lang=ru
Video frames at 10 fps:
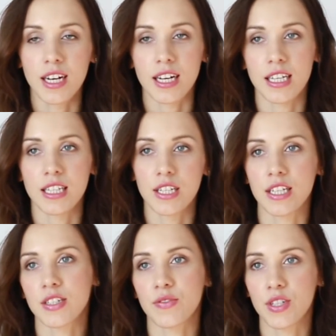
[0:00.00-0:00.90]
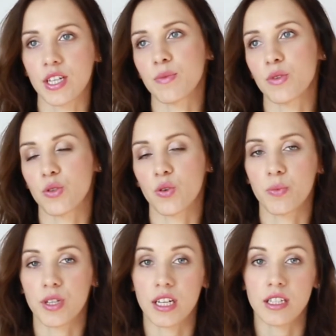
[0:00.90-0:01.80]
Она интересна всем, кто
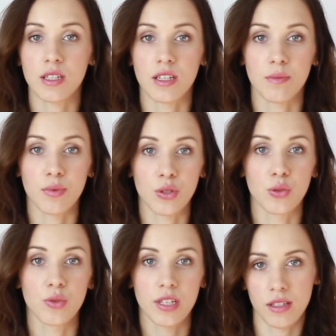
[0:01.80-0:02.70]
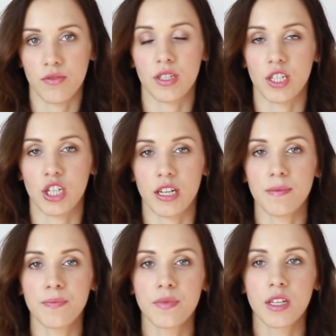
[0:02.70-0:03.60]
пытается быть студентом в США